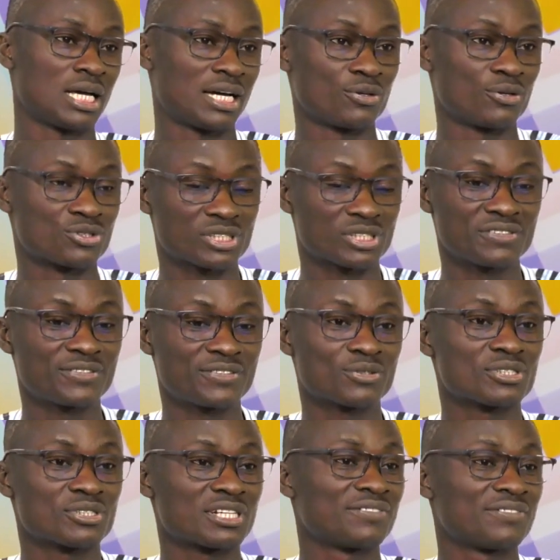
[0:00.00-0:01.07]
Alors, ce qui fait
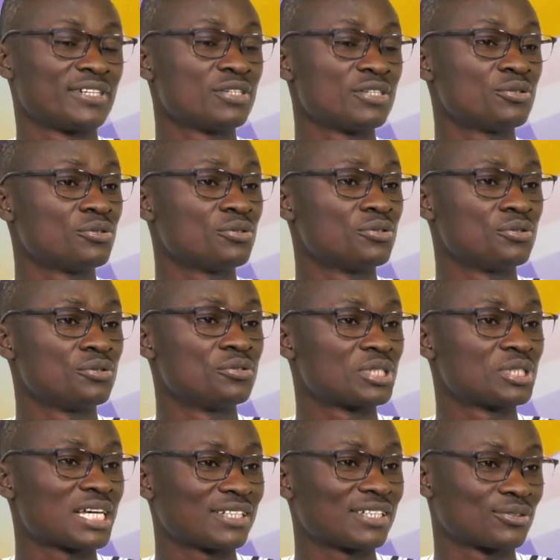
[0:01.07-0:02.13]
que ça fait une
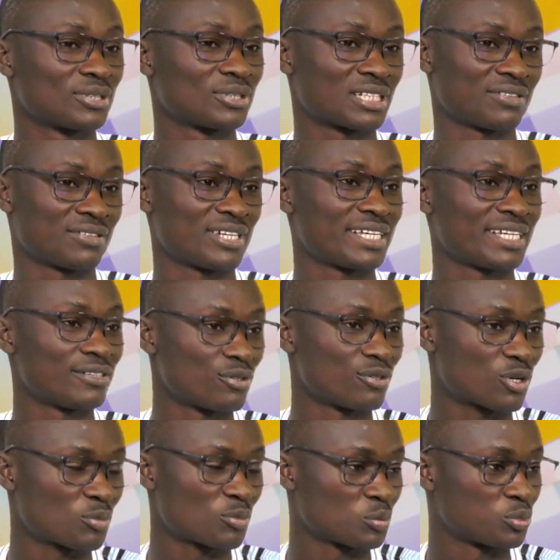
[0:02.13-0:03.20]
charge de travail
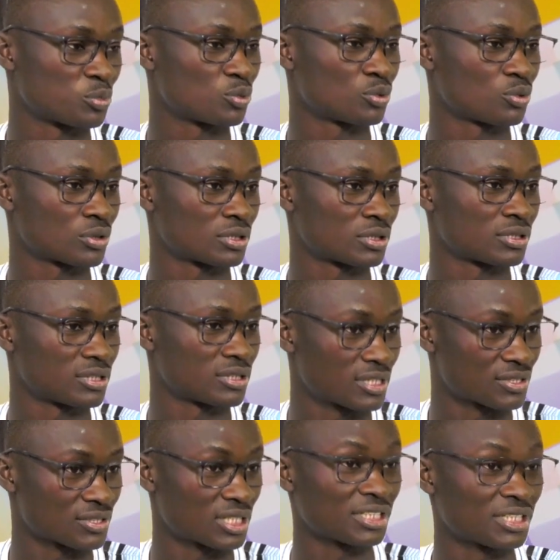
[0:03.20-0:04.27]
énorme pour euh,
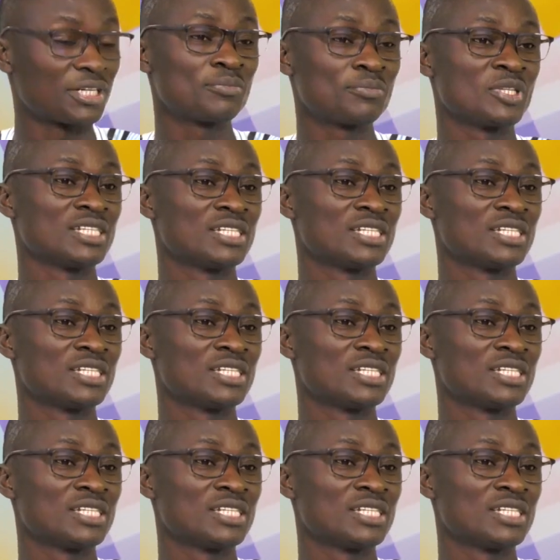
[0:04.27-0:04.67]
l'enseignant,